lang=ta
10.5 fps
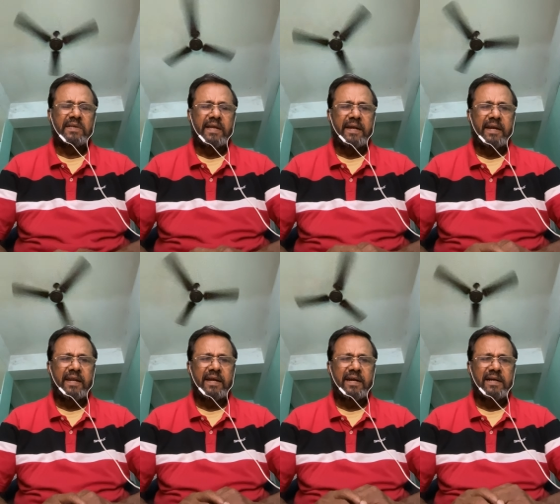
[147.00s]

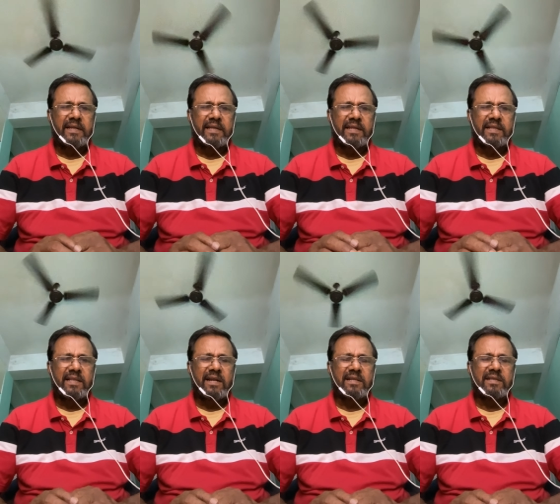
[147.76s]
எண்ணங்கள்
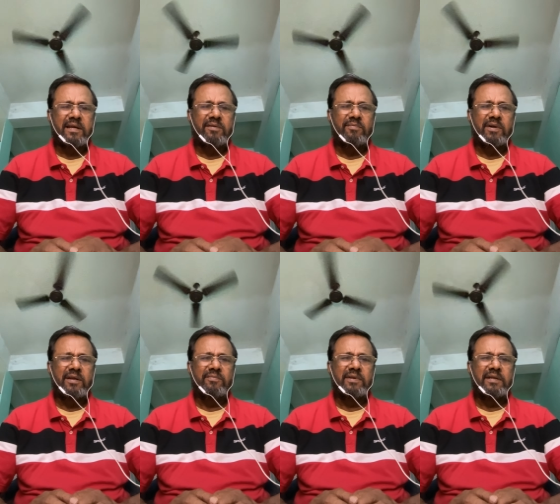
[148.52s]
இருந்தால்தான்
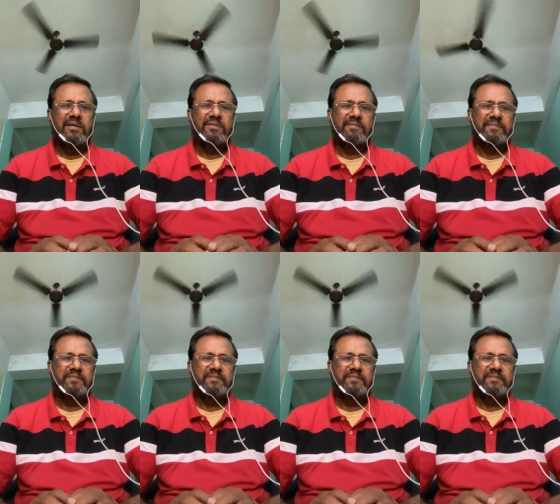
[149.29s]
மனம் எழும்